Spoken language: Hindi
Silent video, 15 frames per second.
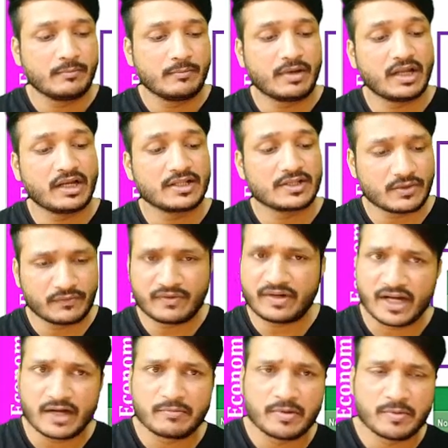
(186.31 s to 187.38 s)
बैलेंस ऑफ
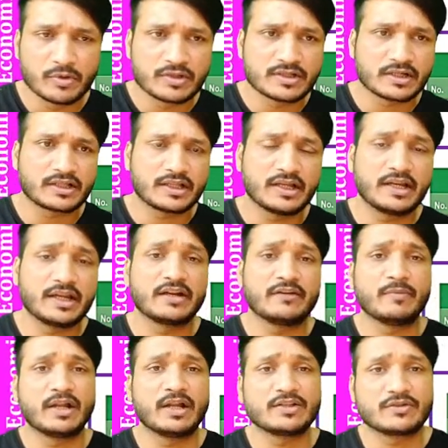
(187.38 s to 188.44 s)
ट्रेड भी बोल सकते हैं नेगेटिव
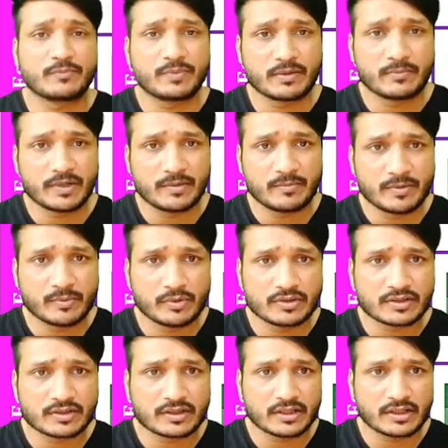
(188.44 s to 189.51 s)
बैलेंस ऑफ पेमेंट भी बोल
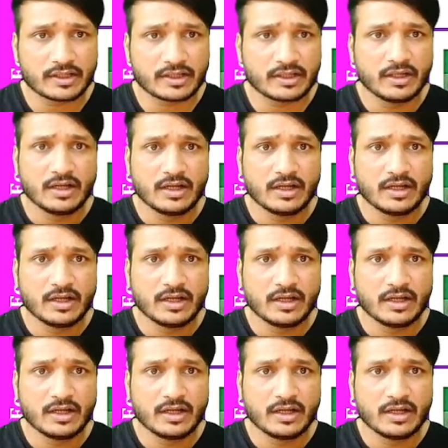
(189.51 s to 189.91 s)
सकते हैं